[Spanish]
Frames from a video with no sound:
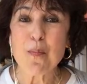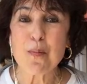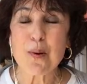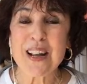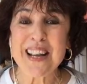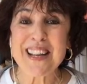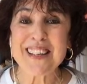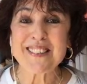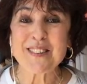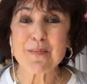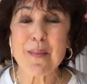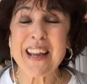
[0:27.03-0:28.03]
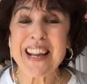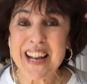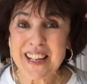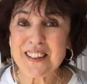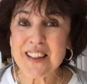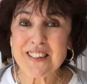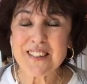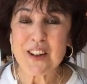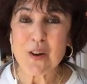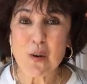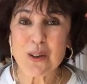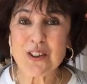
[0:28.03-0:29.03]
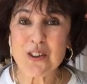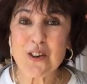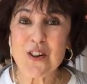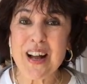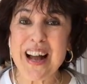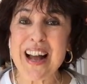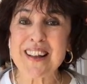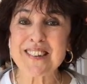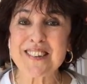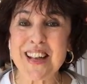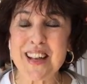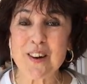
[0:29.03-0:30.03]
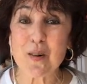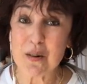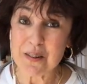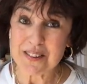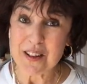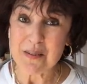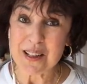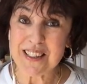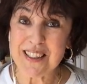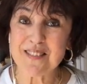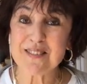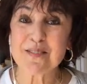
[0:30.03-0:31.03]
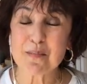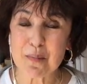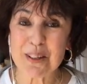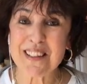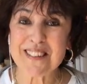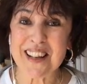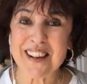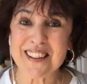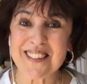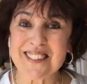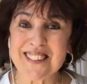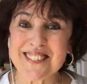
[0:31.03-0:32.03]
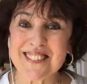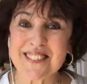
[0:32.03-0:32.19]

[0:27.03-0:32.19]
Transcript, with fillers: Pues me encanta este encuentro. Hasta el jueves que viene. Buenas tardes.